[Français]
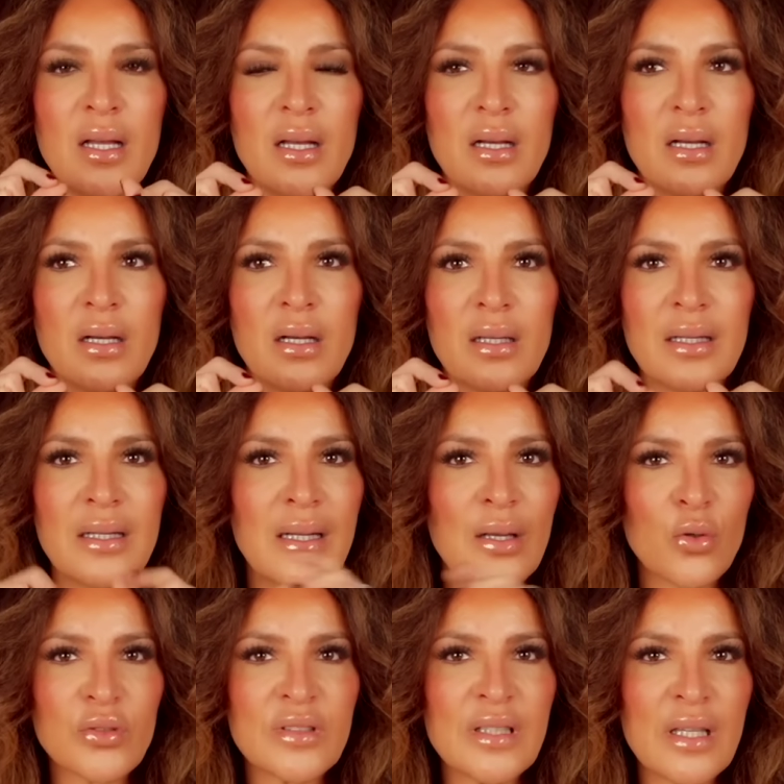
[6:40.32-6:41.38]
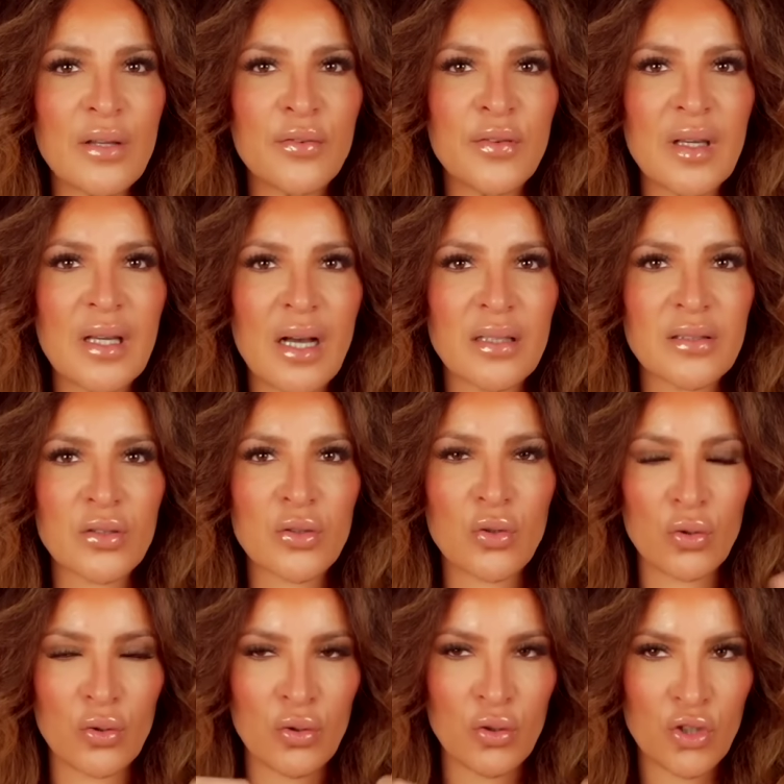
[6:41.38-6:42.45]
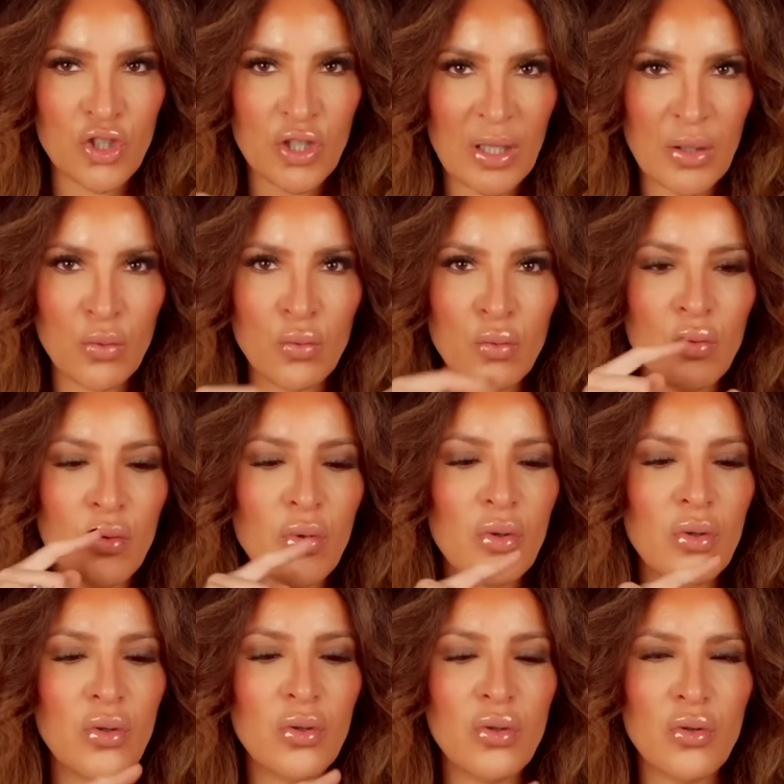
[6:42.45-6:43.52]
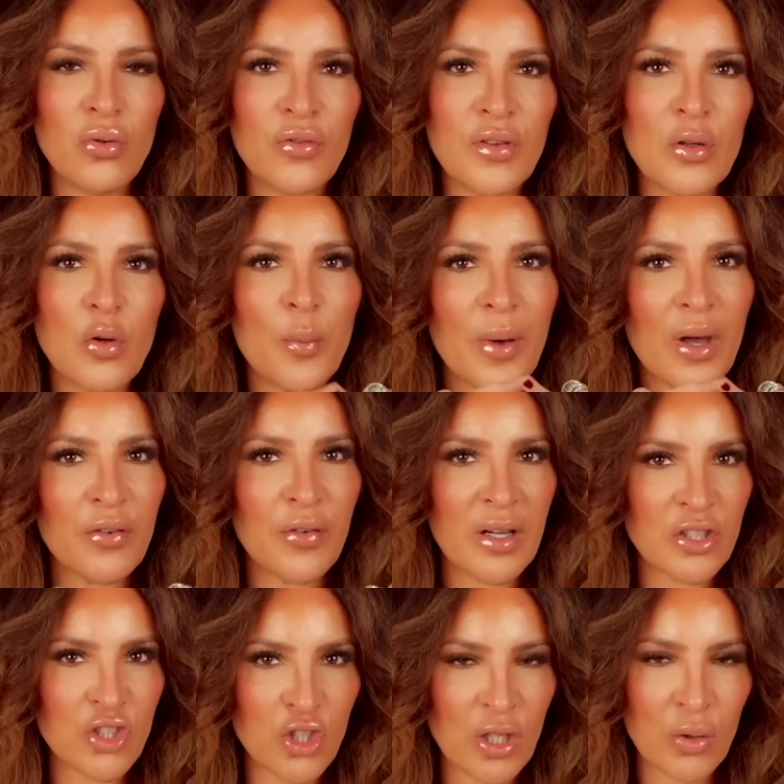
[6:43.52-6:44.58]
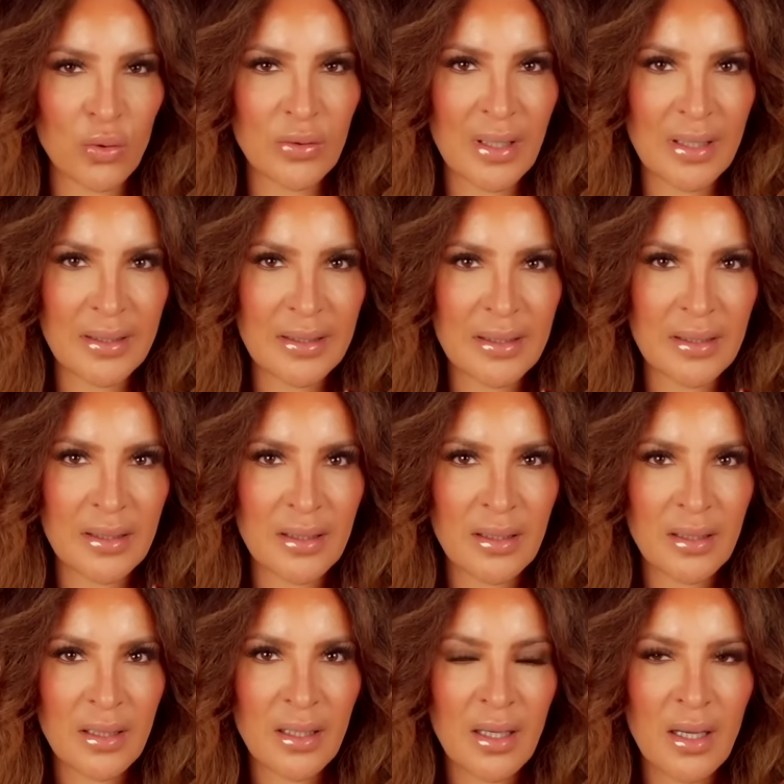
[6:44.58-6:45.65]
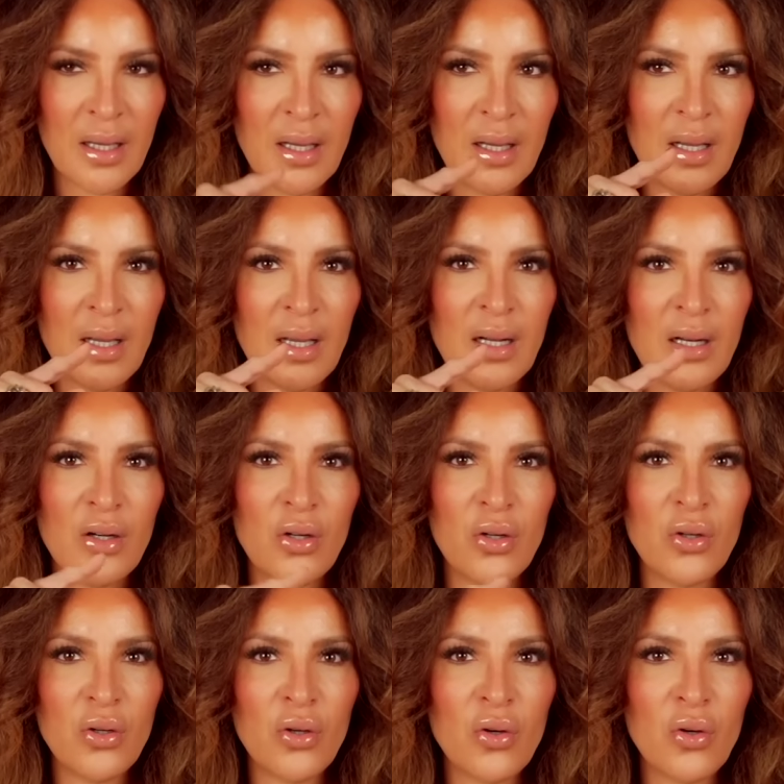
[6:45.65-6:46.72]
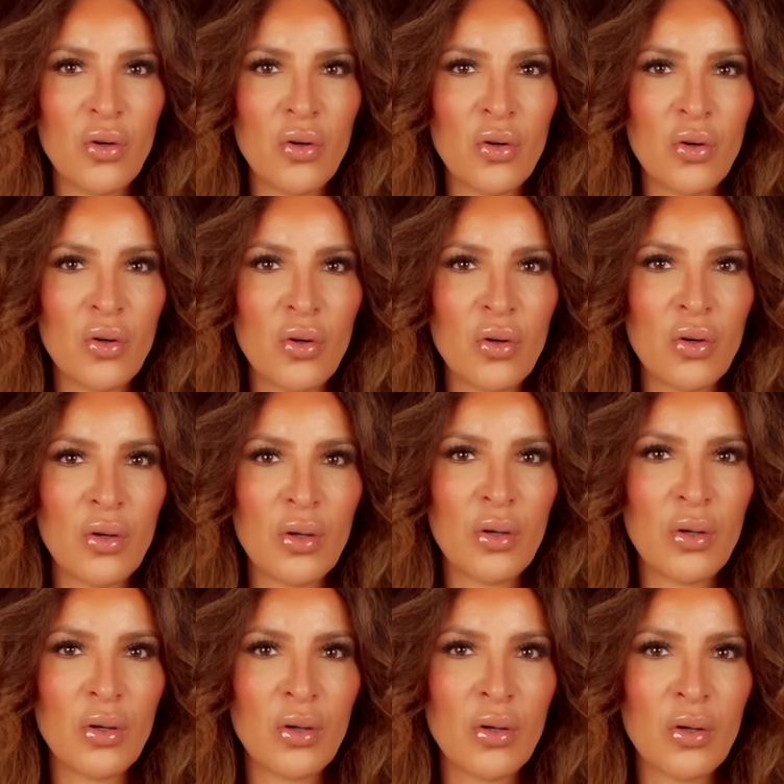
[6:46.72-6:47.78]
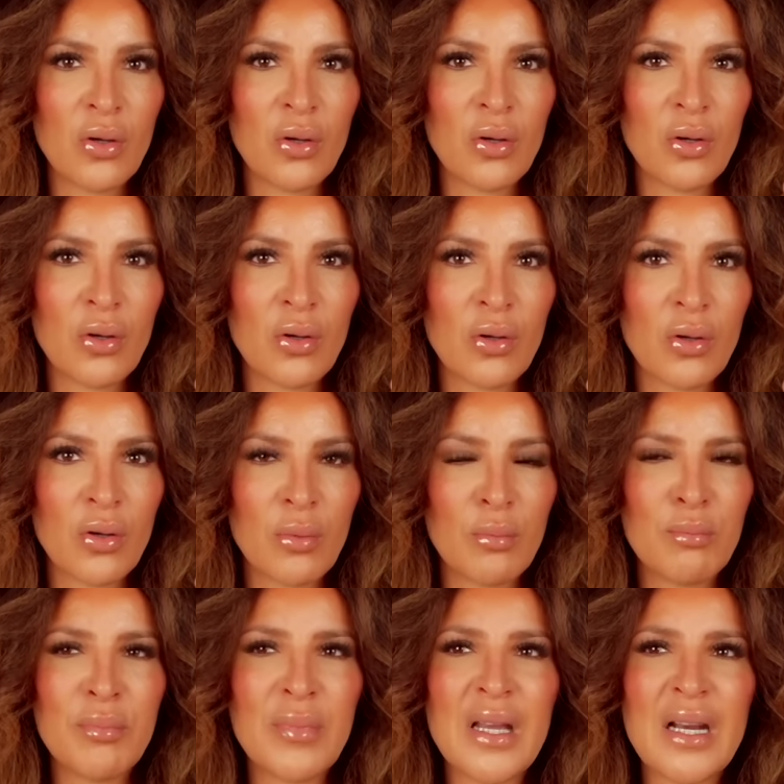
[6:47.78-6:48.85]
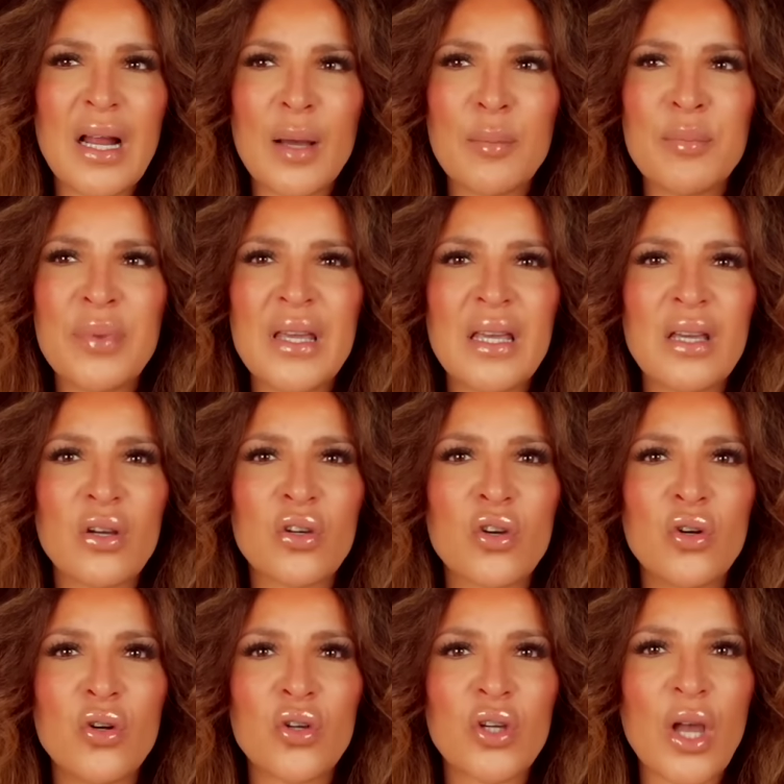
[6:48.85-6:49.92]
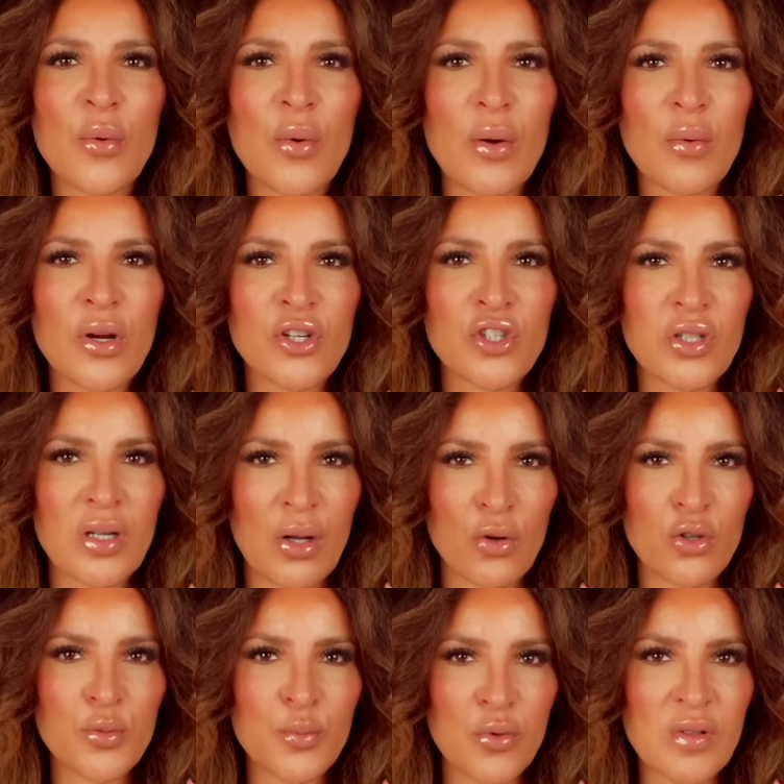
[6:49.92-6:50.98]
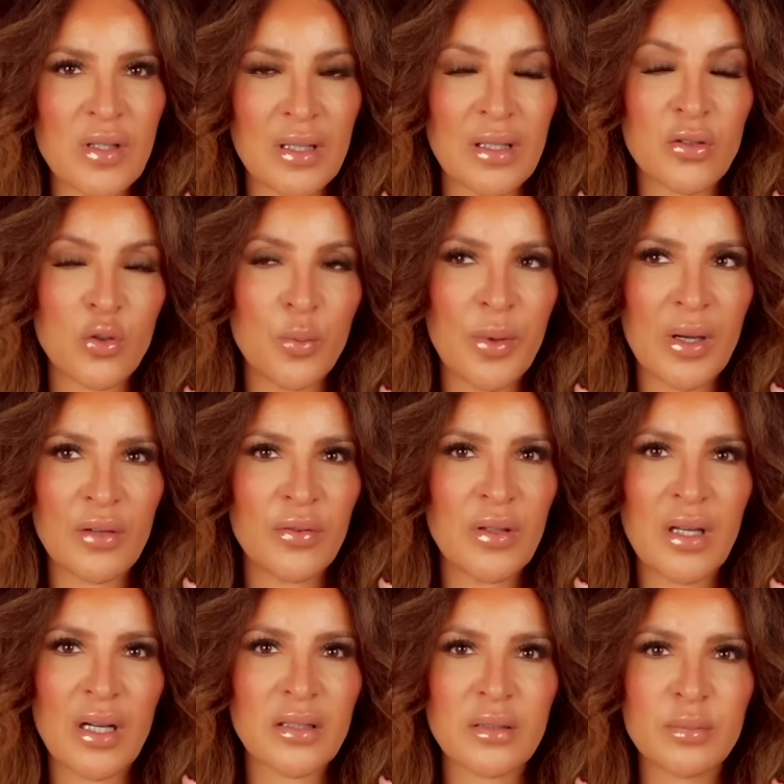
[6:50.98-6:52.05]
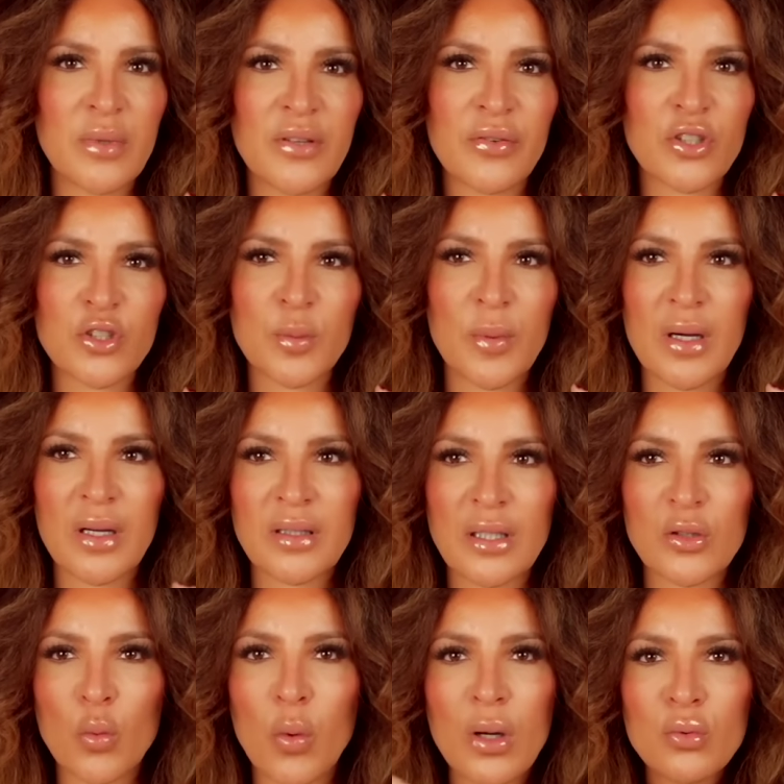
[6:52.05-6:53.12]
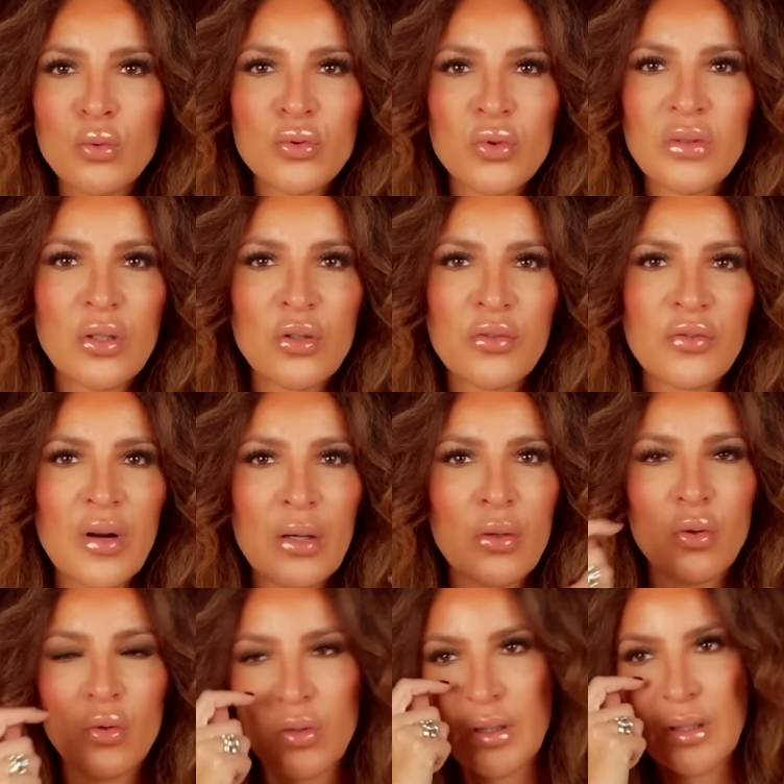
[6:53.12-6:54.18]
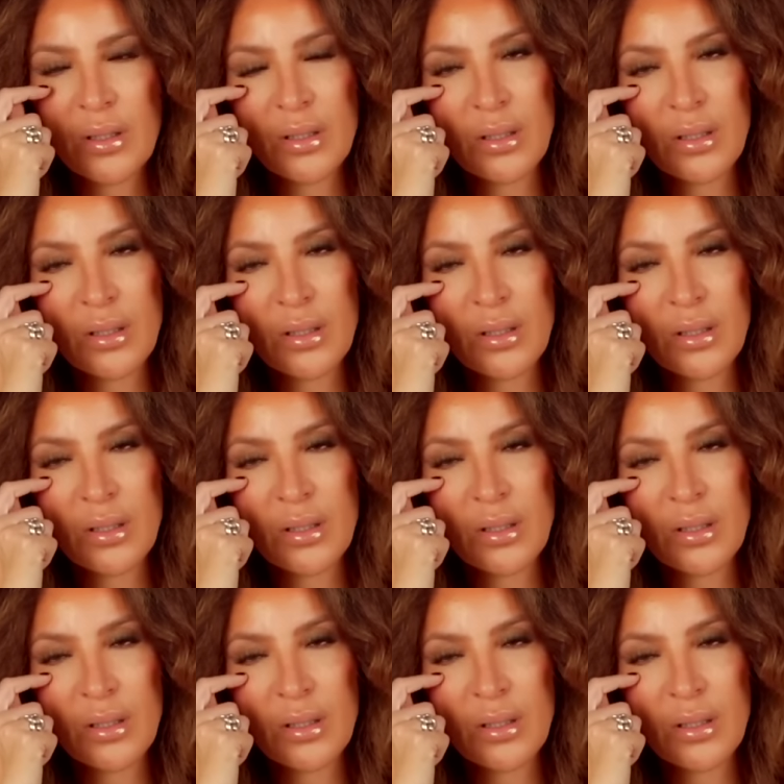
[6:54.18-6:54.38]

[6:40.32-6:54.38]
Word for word: euh, Il est aussi efficace que chez nous le Vino Perfect chez Caudalie le Mélabé que le Carrera chez La Roche-Posay qui est super efficace, mais franchement, il y a trois gouttes dans le flacon.